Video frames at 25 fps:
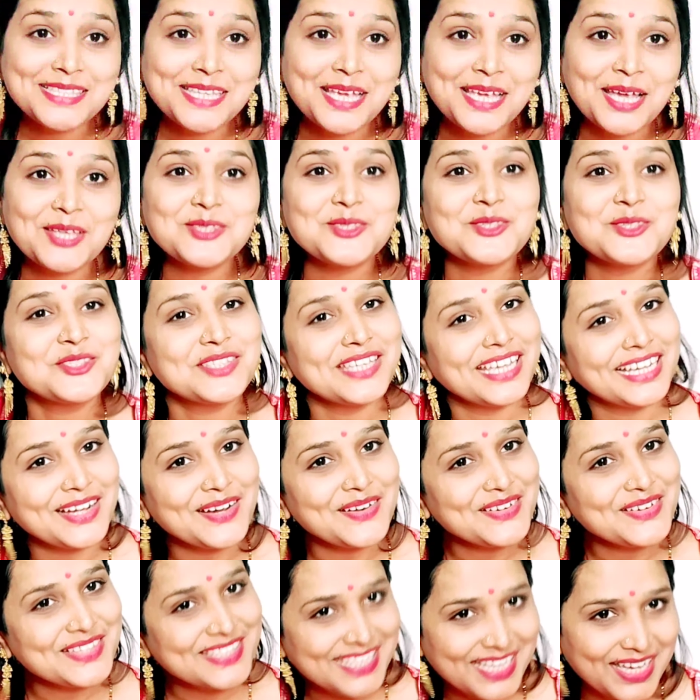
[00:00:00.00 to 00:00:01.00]
अच्छा है सो
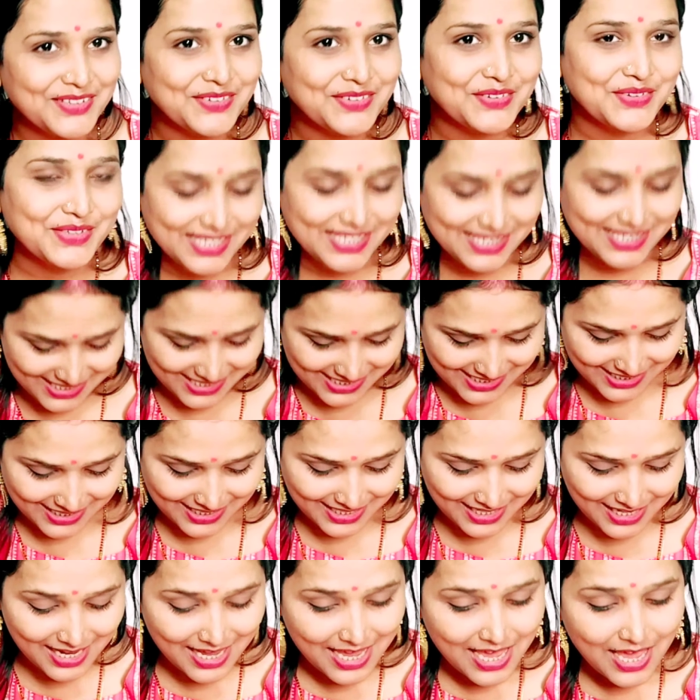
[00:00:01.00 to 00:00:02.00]
चेकआउट ज़रूर
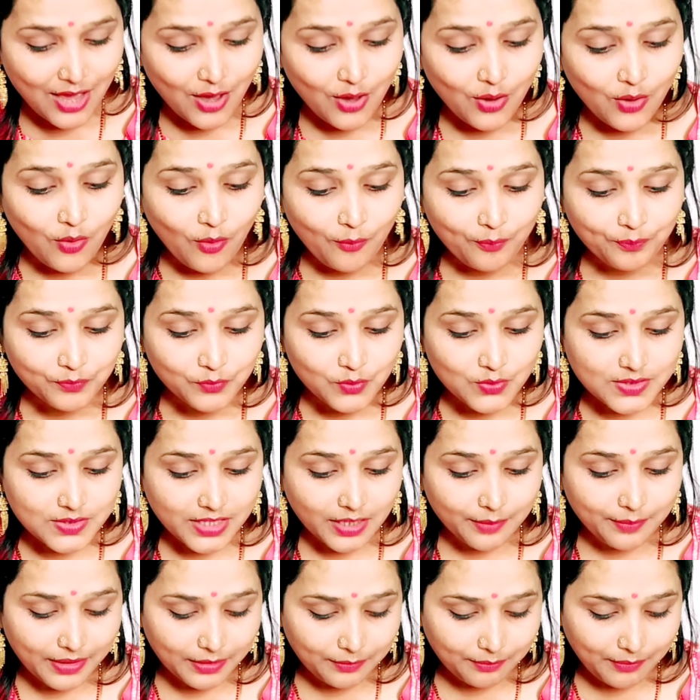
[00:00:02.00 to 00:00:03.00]
कीजिएगा
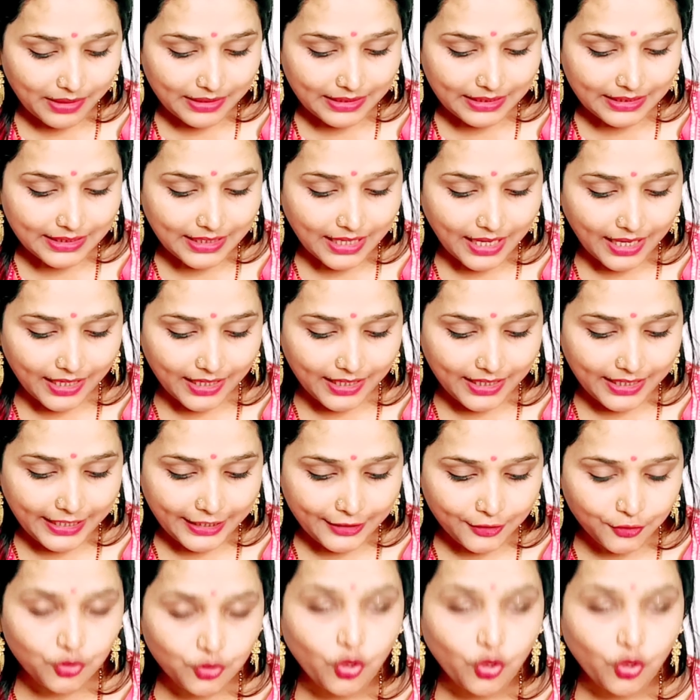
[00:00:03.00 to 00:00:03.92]
उसके बाद मैंने लिया है एक